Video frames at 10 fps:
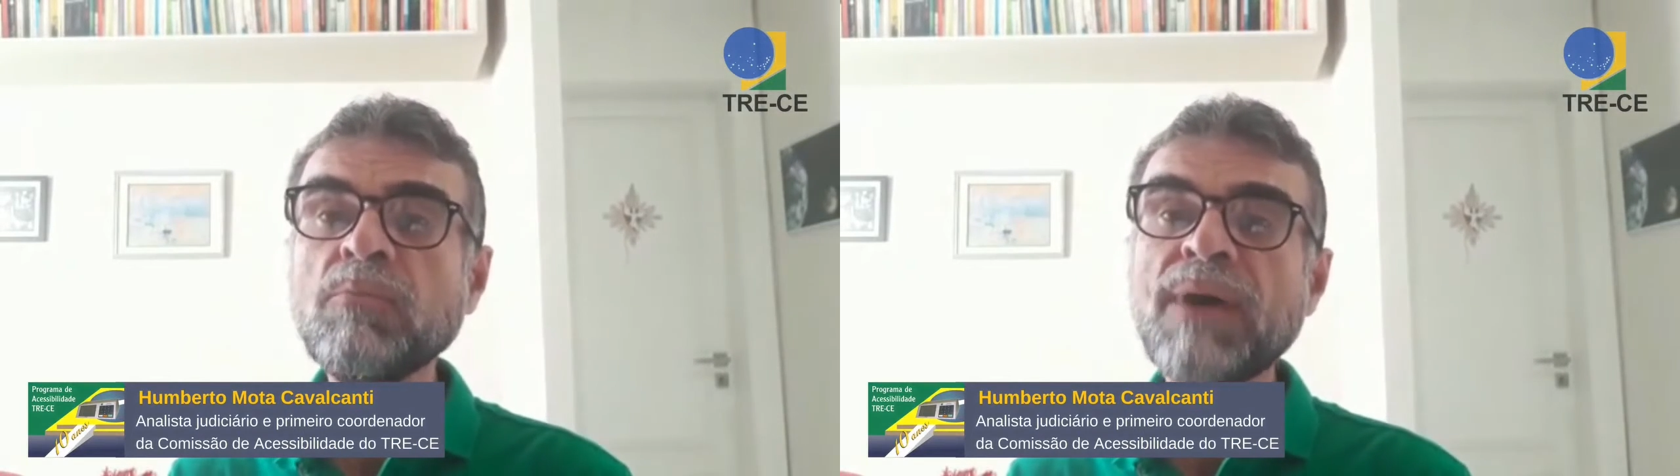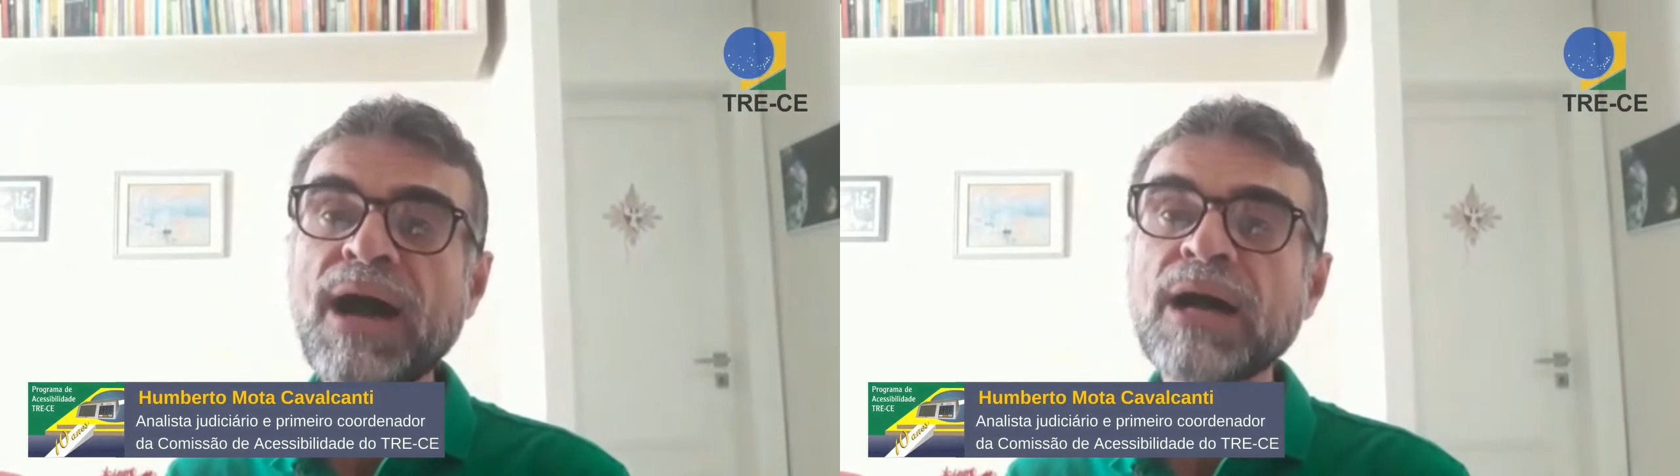um
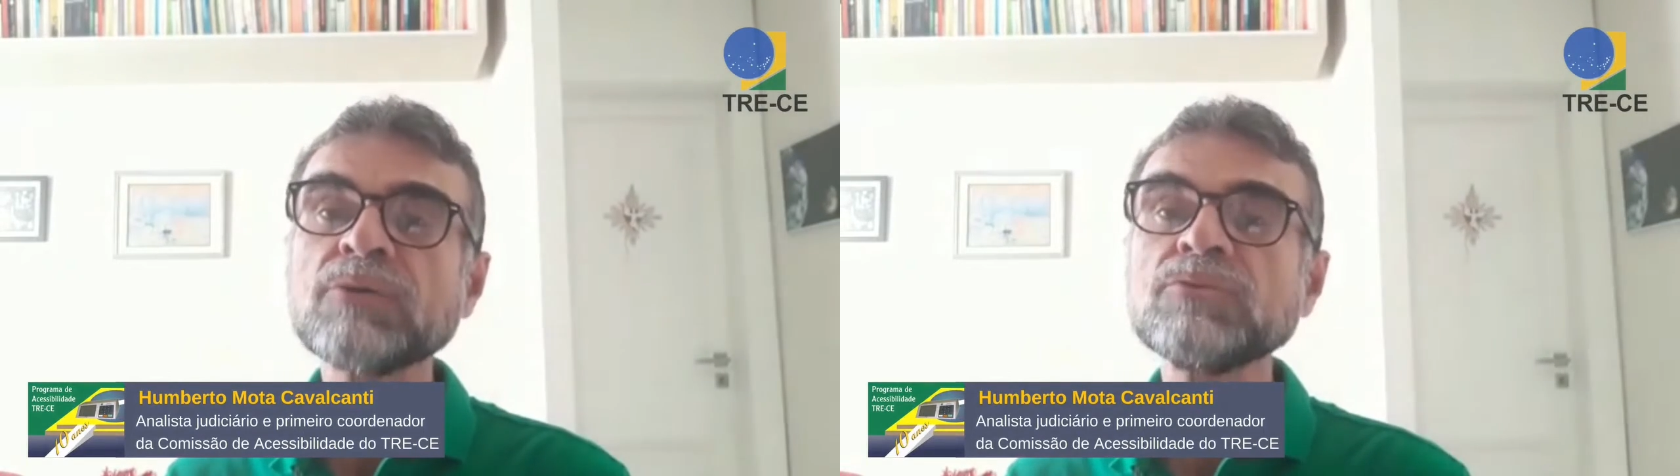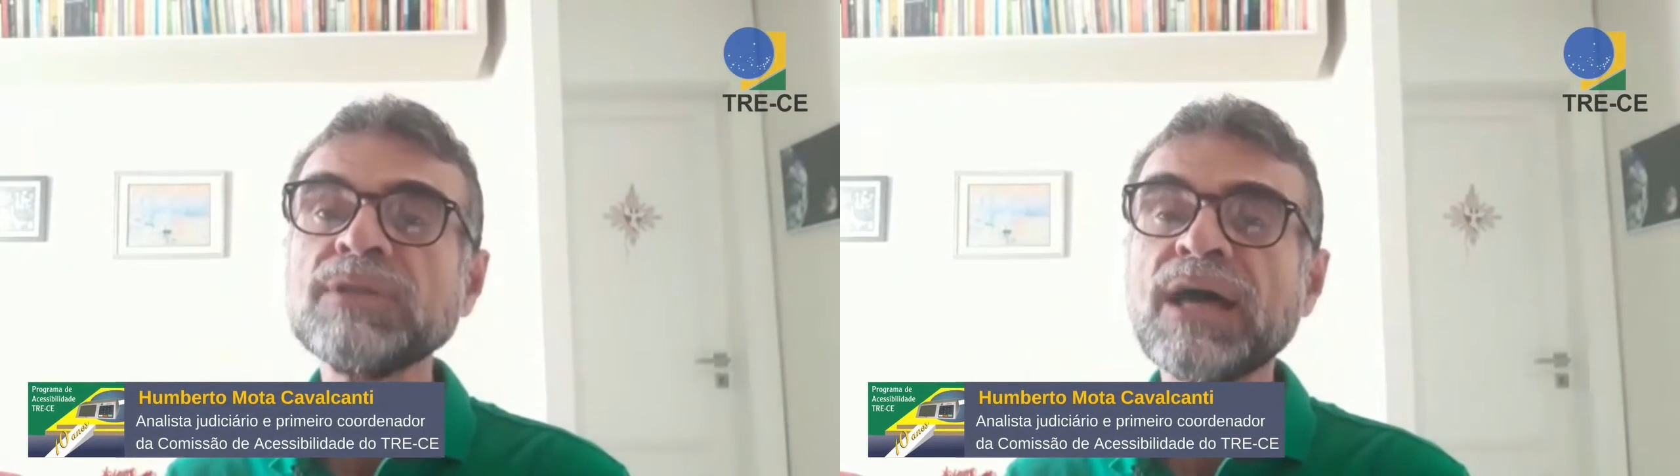
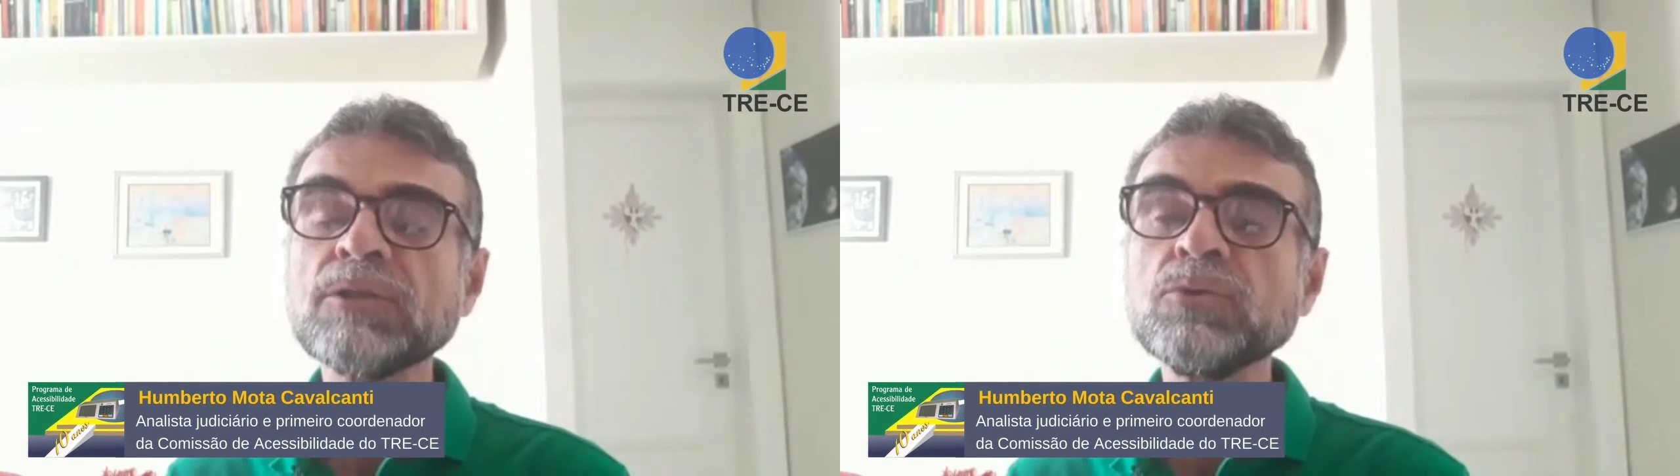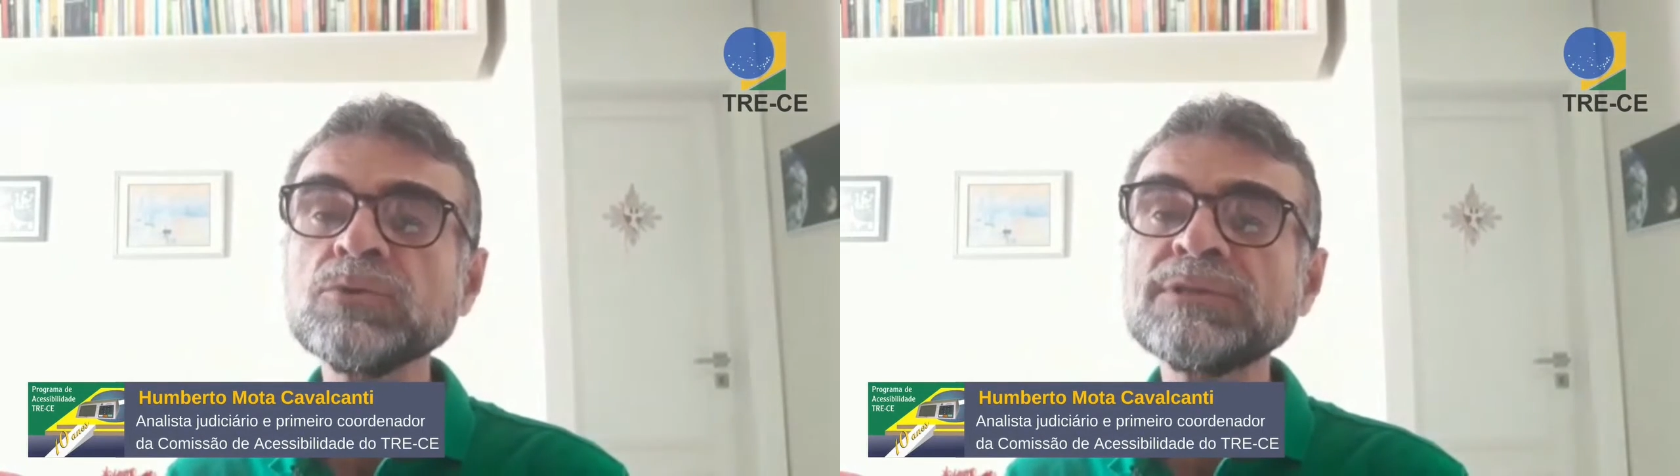marco na
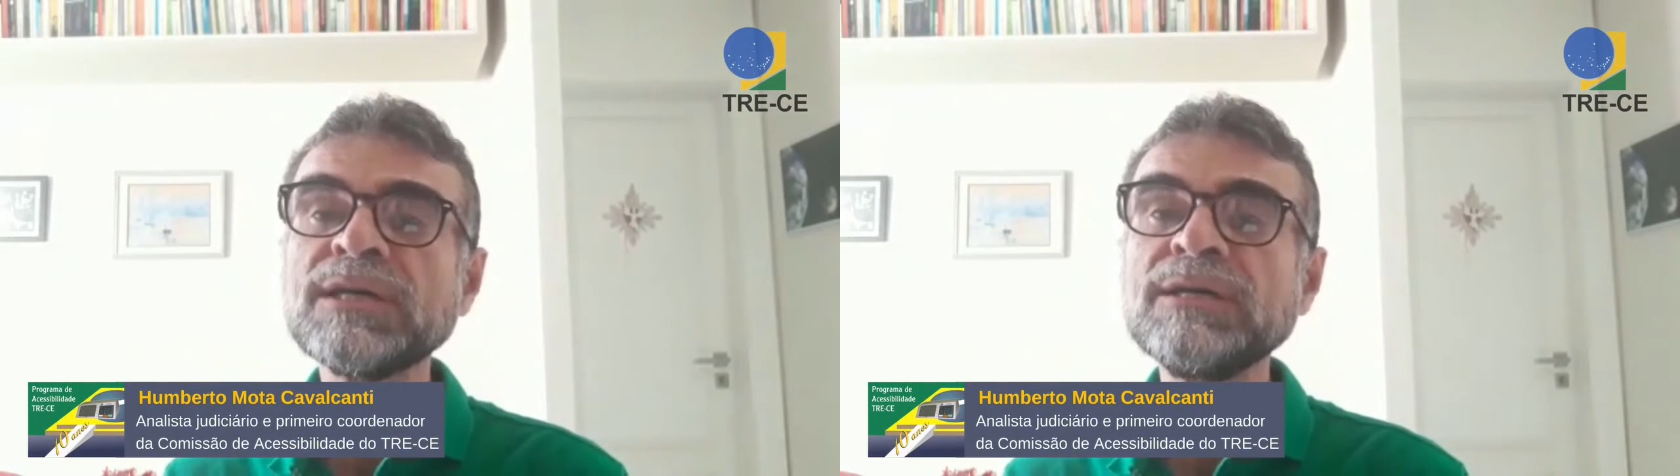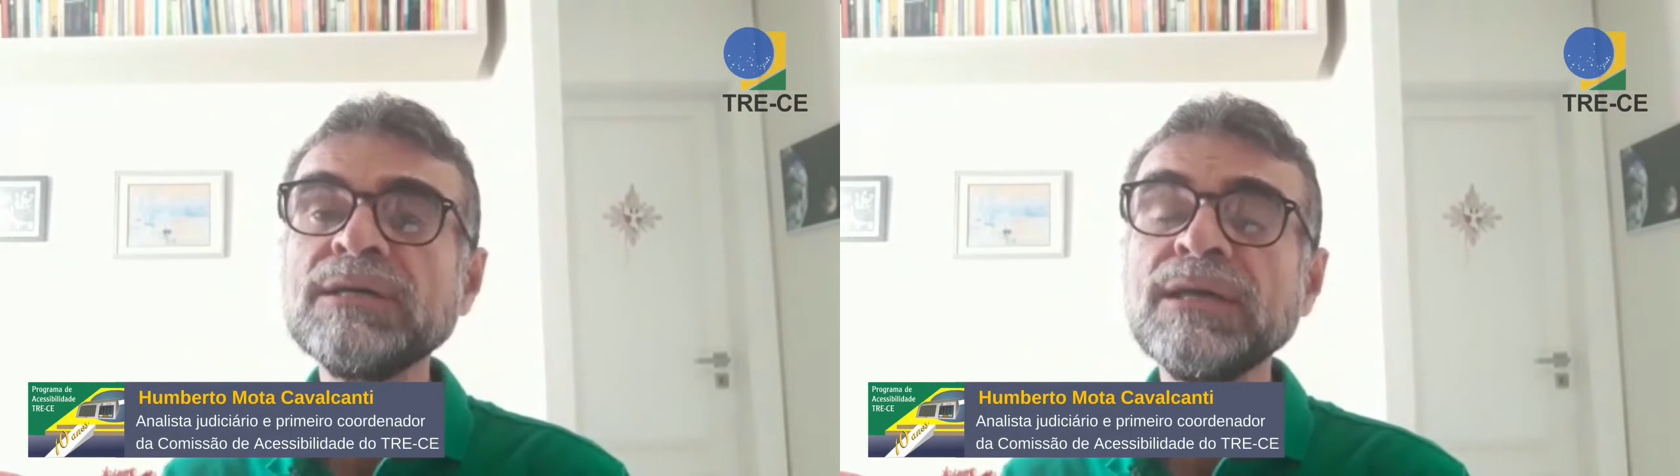
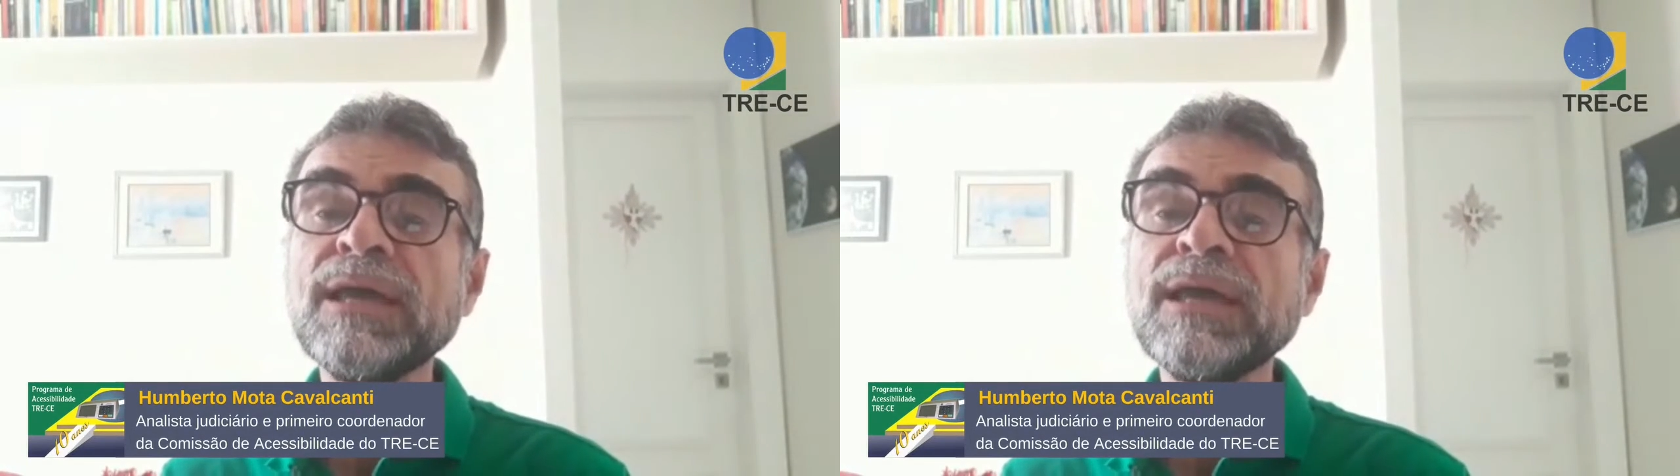luta